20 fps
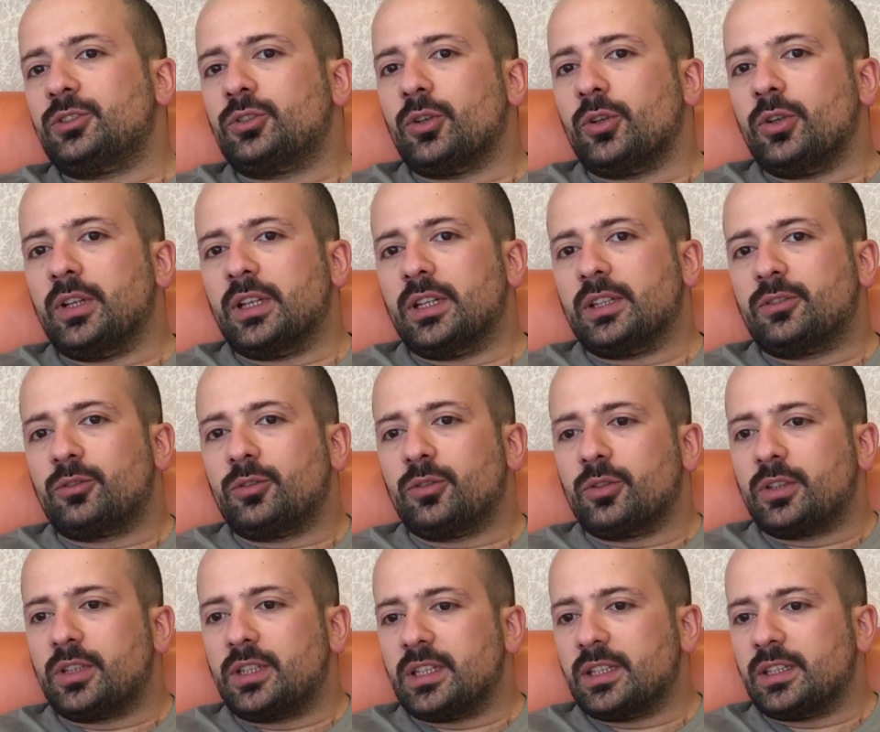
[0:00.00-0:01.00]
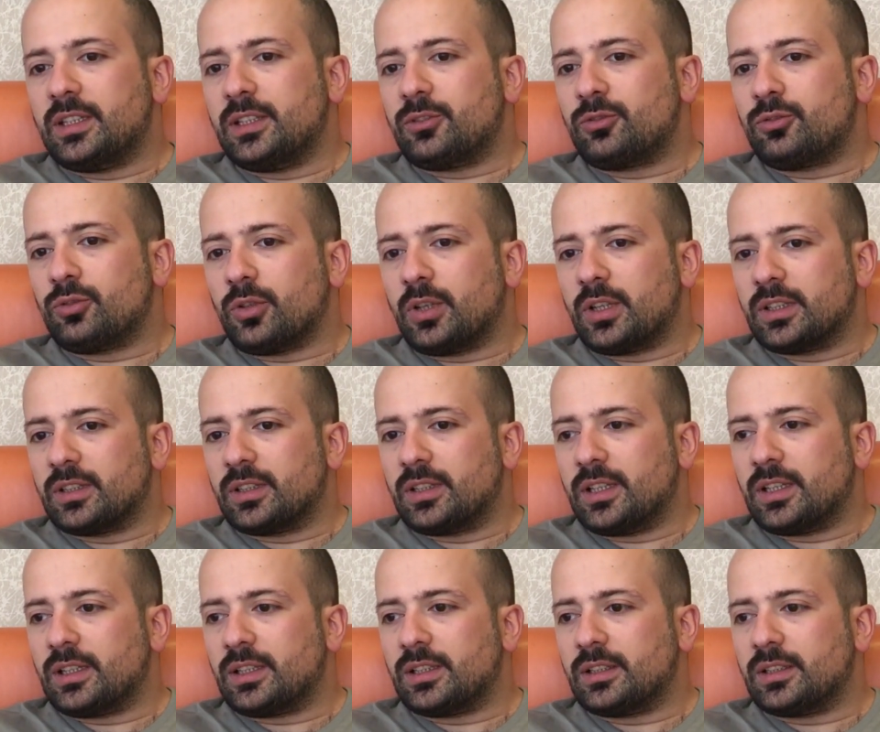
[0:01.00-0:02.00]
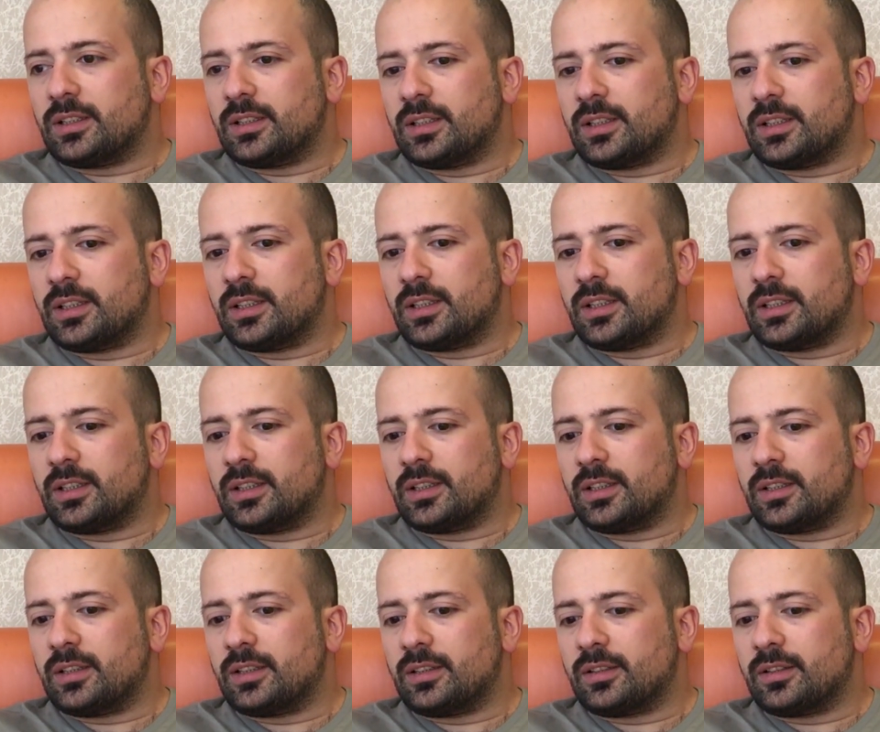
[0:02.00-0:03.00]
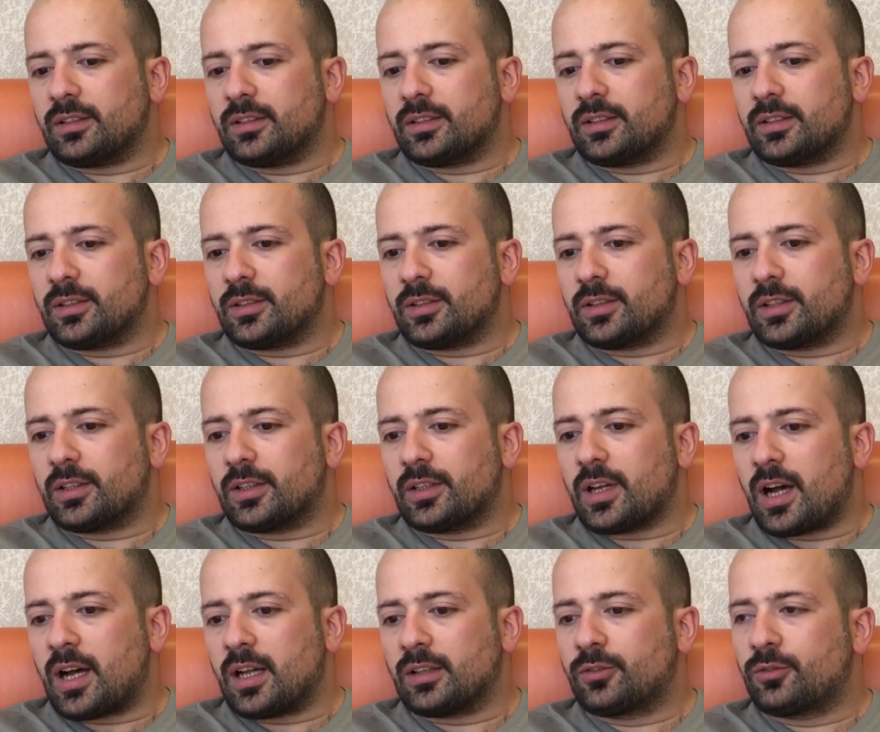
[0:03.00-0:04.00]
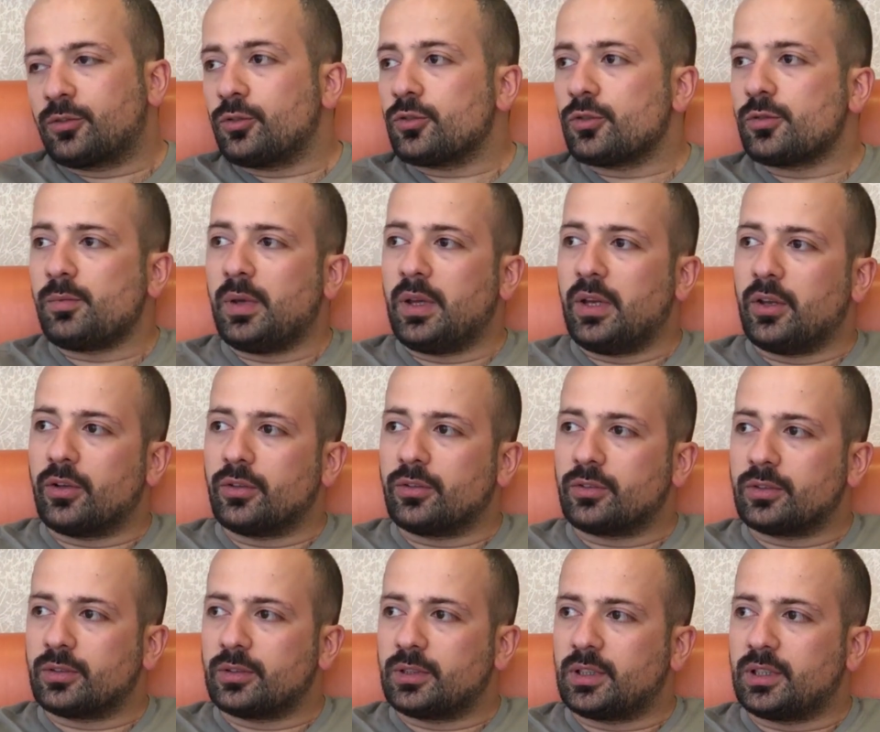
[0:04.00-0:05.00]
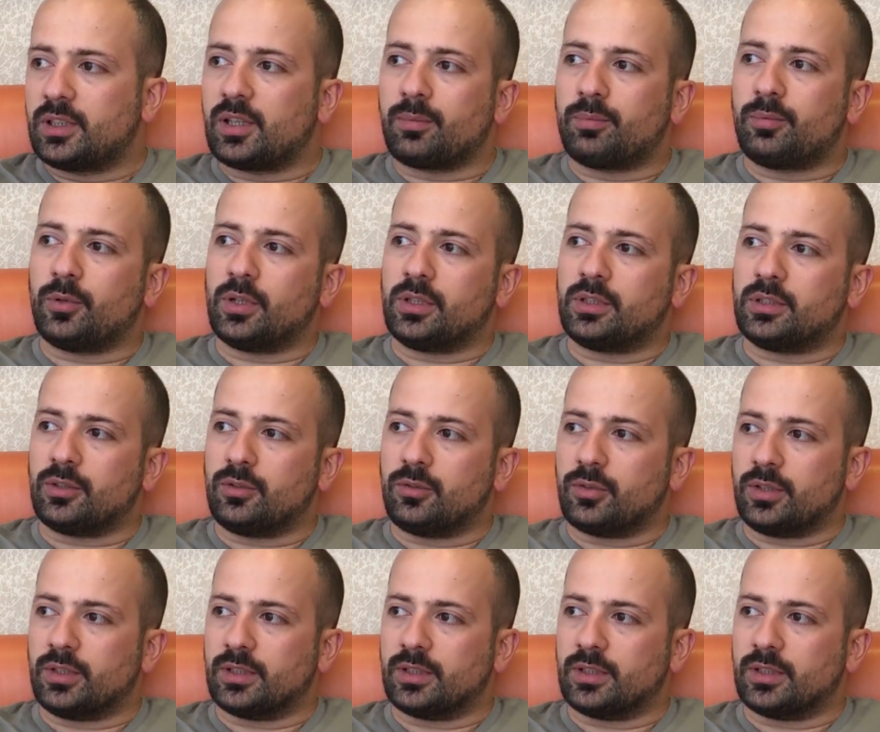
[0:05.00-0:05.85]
şöyle Türkiye'de şu anda e, 600 milyon kitap üretiliyor